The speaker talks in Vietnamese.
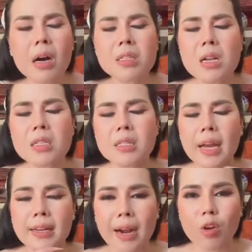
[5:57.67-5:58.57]
bờ sân chỉ
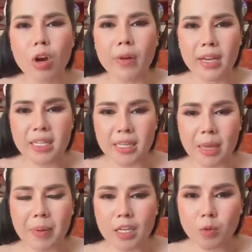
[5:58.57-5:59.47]
ngay cái đó được vài kinh vậy
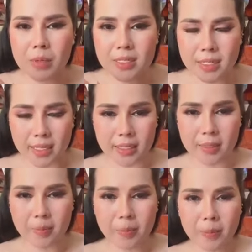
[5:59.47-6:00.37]
ta vào đây khi nhom bên sấy
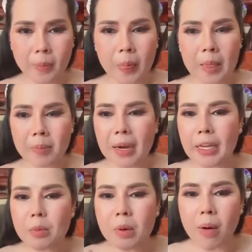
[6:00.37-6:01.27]
vào
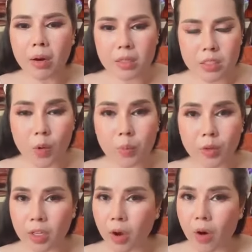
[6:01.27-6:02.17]
đây nhom cứ bắt khi nhom
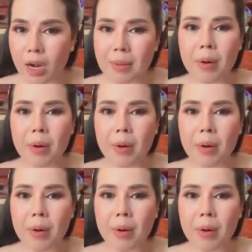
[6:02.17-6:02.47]
một tí ho